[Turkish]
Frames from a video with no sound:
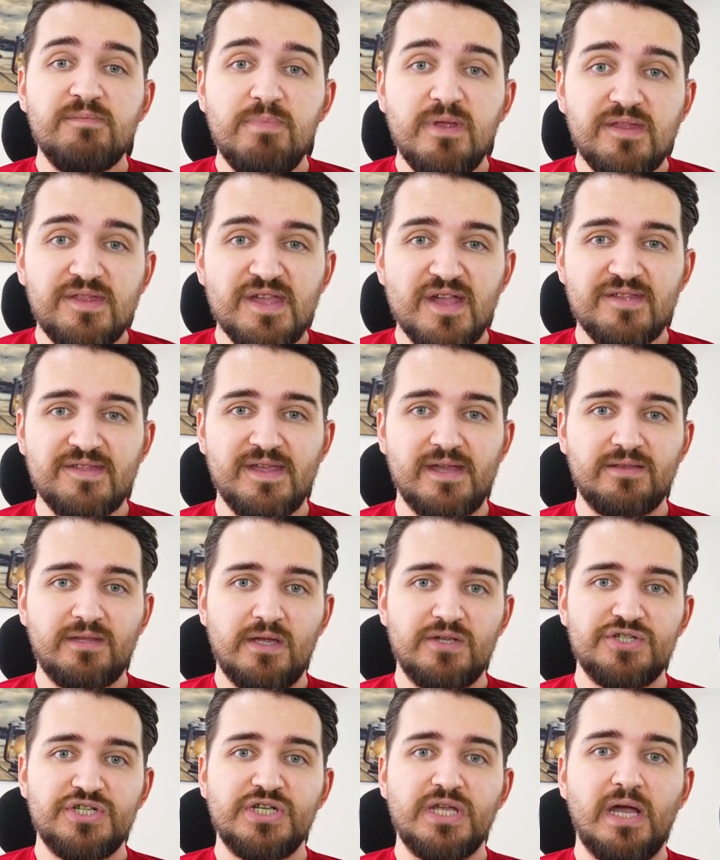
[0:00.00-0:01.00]
bizzat
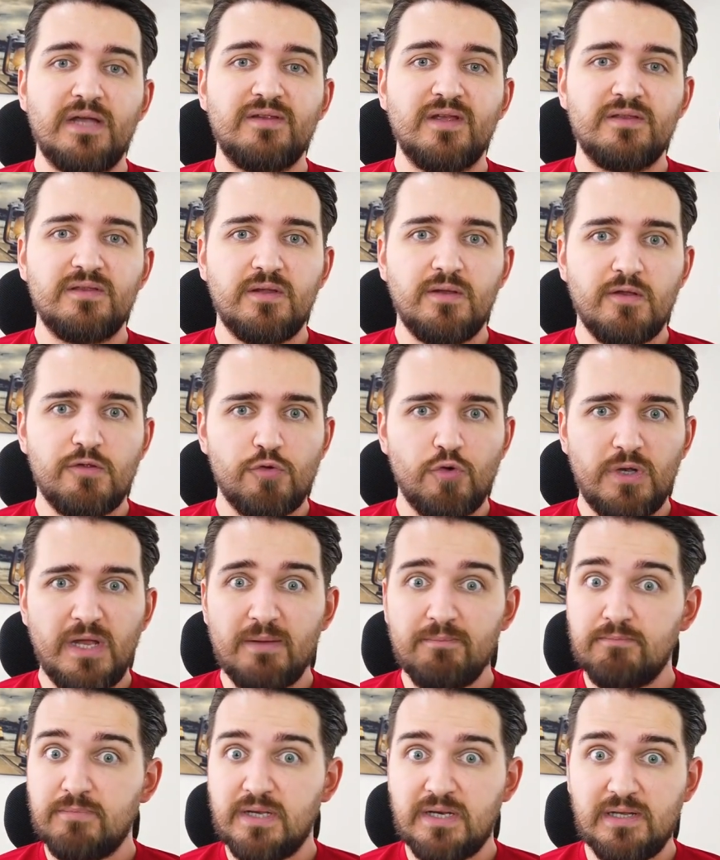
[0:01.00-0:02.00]
zaten şikayet ettiğini
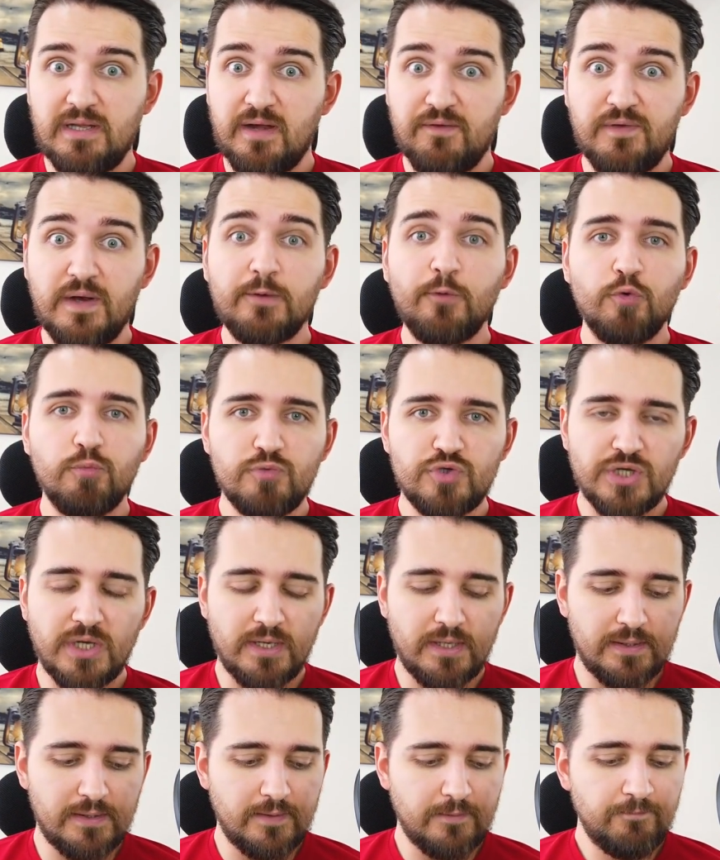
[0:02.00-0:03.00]
söyleyen birileri filan olmuş
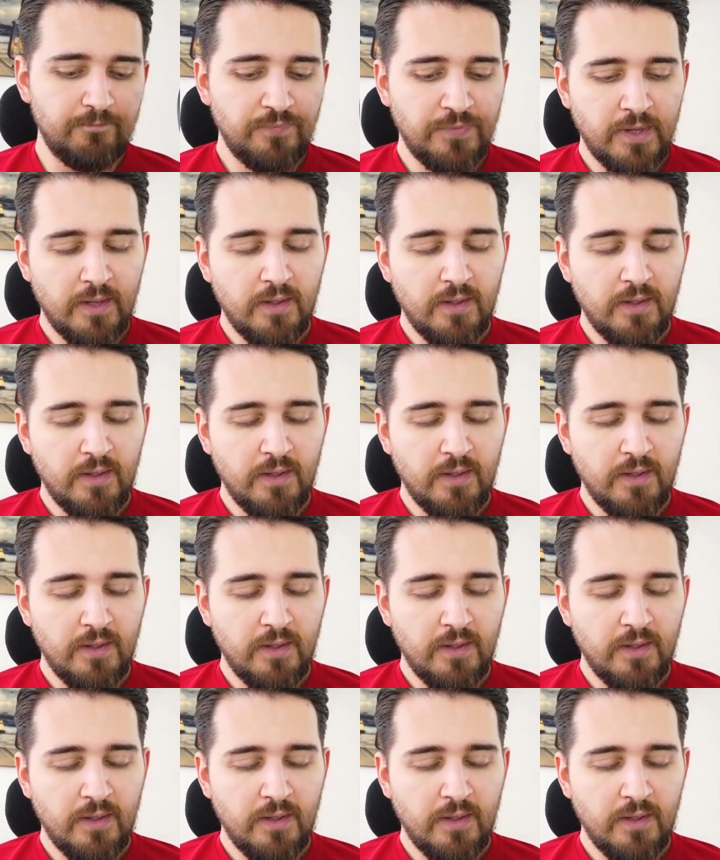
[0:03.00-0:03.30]
herhalde.